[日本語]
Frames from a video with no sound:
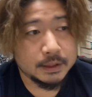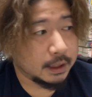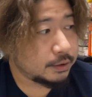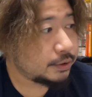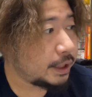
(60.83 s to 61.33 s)

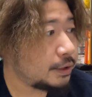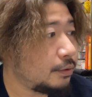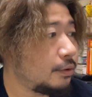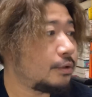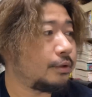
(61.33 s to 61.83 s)
た。そして、そ
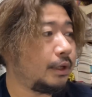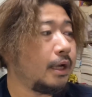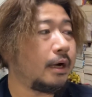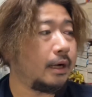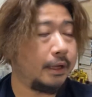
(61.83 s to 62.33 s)
の
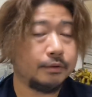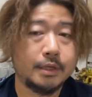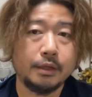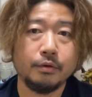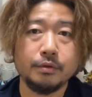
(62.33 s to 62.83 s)
次が、えっ、ー、と、
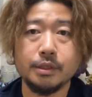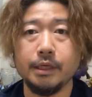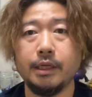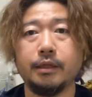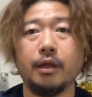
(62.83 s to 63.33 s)
瀬戸内
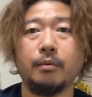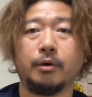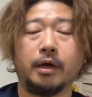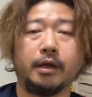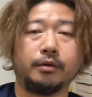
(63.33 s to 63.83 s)
に行ったの
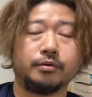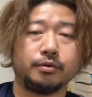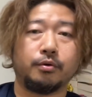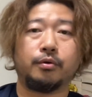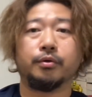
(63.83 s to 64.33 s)
も、えっ、と、
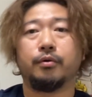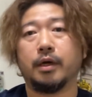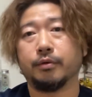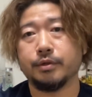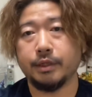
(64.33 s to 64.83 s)
走行動
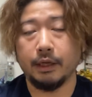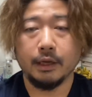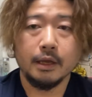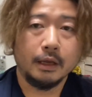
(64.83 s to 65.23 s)
画として、